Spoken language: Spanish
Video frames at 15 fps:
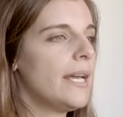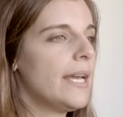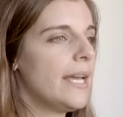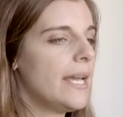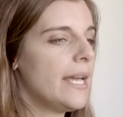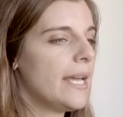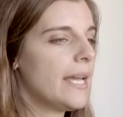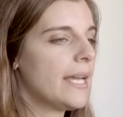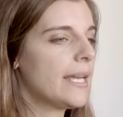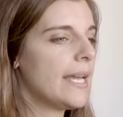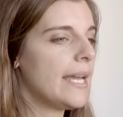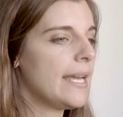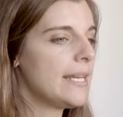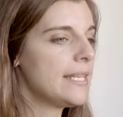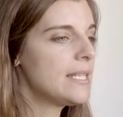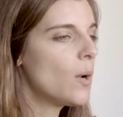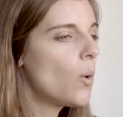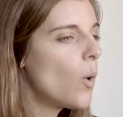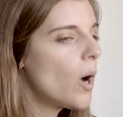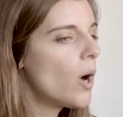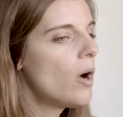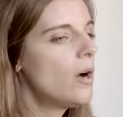eh, que en ese
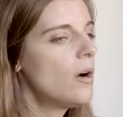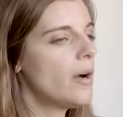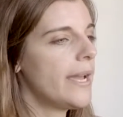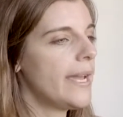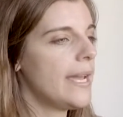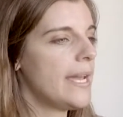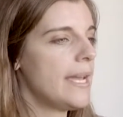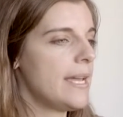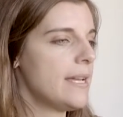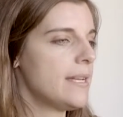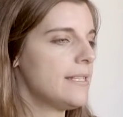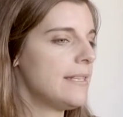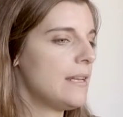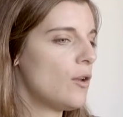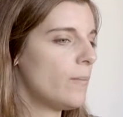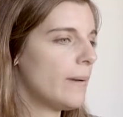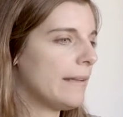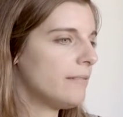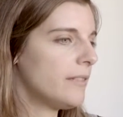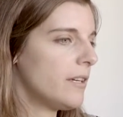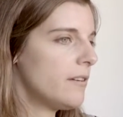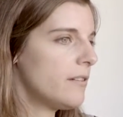juego eh, se lo
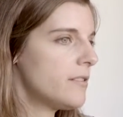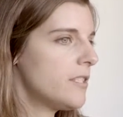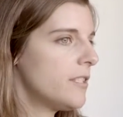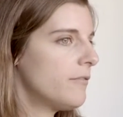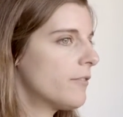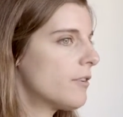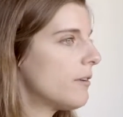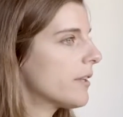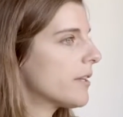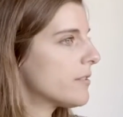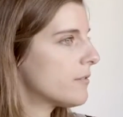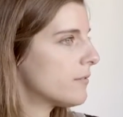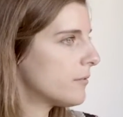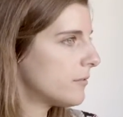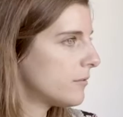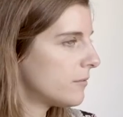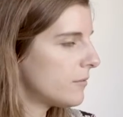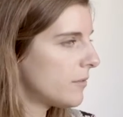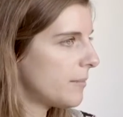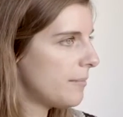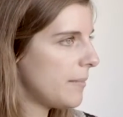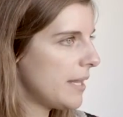planteó Steve Cole, que es
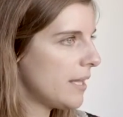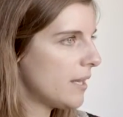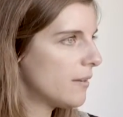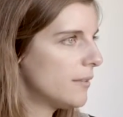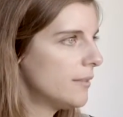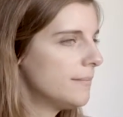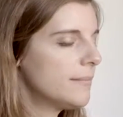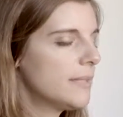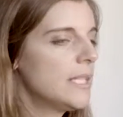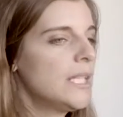un médico,